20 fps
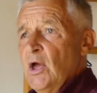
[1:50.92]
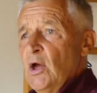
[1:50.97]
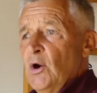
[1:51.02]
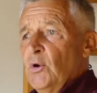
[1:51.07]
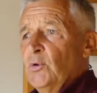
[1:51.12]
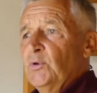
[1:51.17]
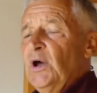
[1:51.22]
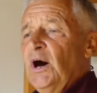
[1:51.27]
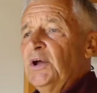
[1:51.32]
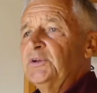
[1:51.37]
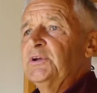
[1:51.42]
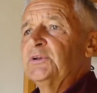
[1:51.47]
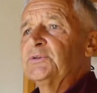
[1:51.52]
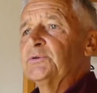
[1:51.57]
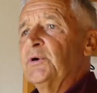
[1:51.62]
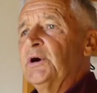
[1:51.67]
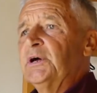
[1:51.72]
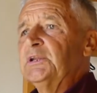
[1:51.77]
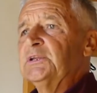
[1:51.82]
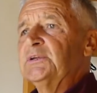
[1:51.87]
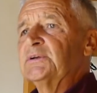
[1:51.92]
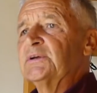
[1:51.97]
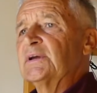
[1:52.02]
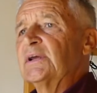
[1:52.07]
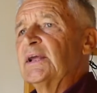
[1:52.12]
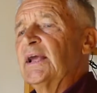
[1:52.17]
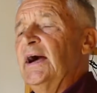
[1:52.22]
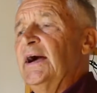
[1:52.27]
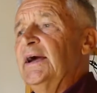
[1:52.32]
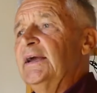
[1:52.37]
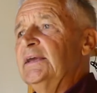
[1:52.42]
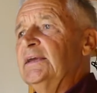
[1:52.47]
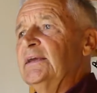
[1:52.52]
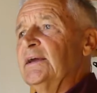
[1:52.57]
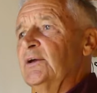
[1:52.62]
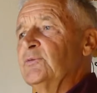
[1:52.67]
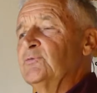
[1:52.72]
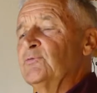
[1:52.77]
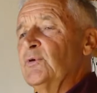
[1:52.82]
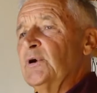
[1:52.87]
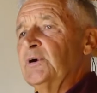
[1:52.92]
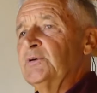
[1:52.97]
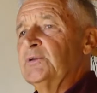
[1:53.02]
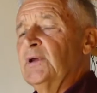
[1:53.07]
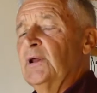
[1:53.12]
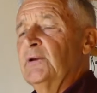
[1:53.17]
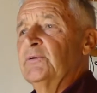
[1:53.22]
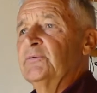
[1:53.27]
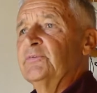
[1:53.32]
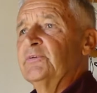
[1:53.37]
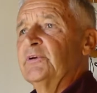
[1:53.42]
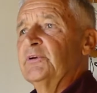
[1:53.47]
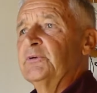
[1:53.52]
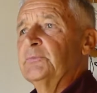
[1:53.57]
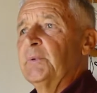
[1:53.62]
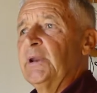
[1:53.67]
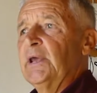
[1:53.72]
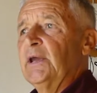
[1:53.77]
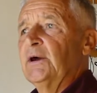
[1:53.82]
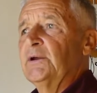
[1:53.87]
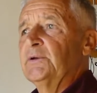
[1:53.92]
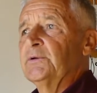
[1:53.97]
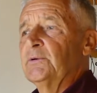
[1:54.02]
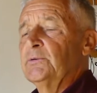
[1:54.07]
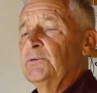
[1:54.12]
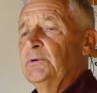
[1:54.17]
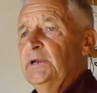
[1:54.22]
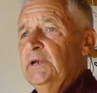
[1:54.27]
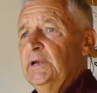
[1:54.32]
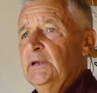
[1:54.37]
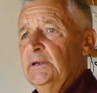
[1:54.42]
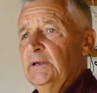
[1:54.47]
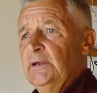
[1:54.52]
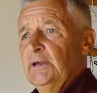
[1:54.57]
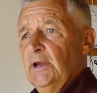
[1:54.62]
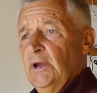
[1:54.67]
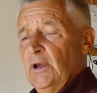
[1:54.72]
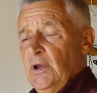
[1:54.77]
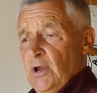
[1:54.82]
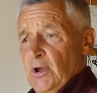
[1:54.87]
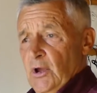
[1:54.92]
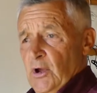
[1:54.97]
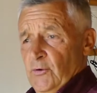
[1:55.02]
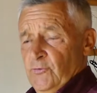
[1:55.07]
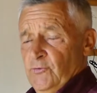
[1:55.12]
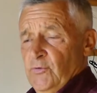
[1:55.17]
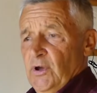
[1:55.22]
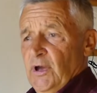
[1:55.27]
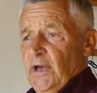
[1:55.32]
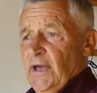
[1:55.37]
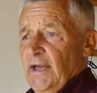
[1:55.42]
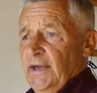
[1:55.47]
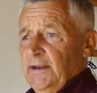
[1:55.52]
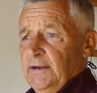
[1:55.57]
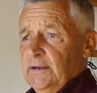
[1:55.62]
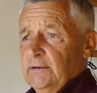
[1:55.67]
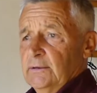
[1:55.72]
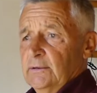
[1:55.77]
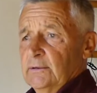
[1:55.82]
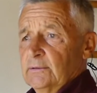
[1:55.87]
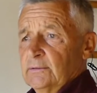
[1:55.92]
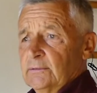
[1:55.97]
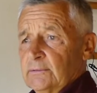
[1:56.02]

und hatte dort gleich ein Vorstellungsgespräch an der Uni für, einen,